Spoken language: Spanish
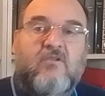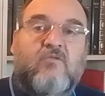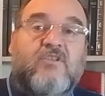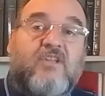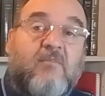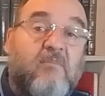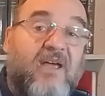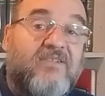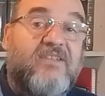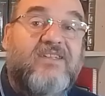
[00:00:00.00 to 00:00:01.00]
nuestra
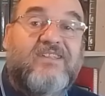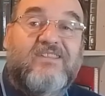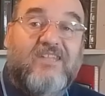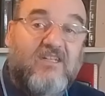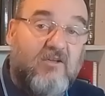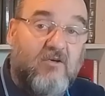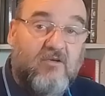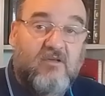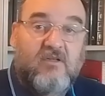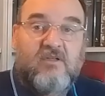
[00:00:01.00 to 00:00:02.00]
paz
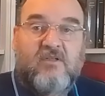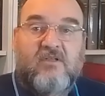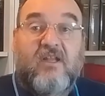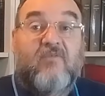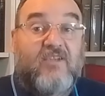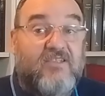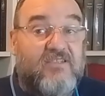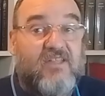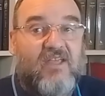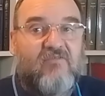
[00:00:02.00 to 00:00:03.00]
interior, la
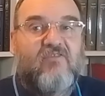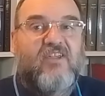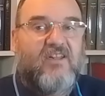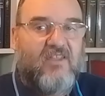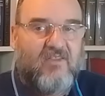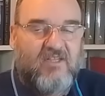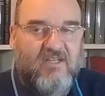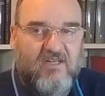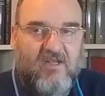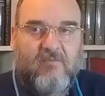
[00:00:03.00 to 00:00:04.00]
felicidad
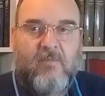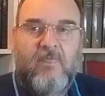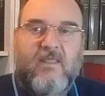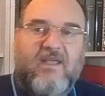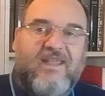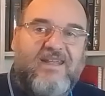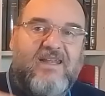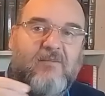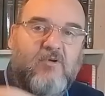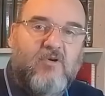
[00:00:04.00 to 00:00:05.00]
verdadera,
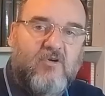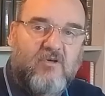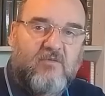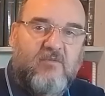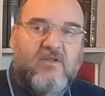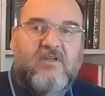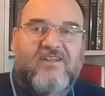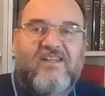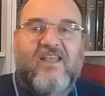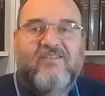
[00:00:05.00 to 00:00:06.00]
el amor,
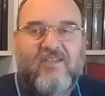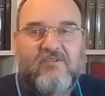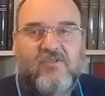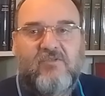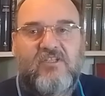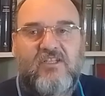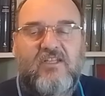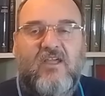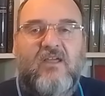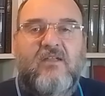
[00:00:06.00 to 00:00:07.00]
la
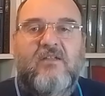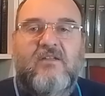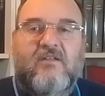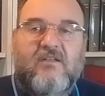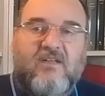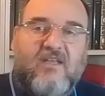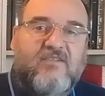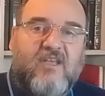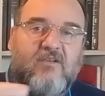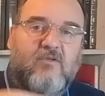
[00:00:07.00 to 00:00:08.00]
sabiduría, la
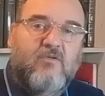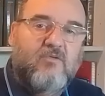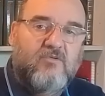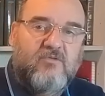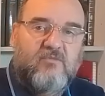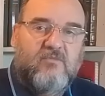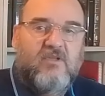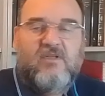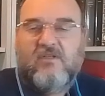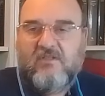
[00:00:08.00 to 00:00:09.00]
salud
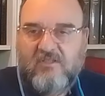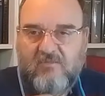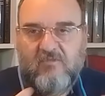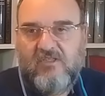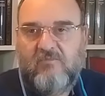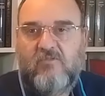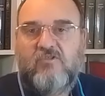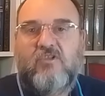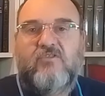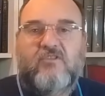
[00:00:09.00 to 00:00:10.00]
y, muchas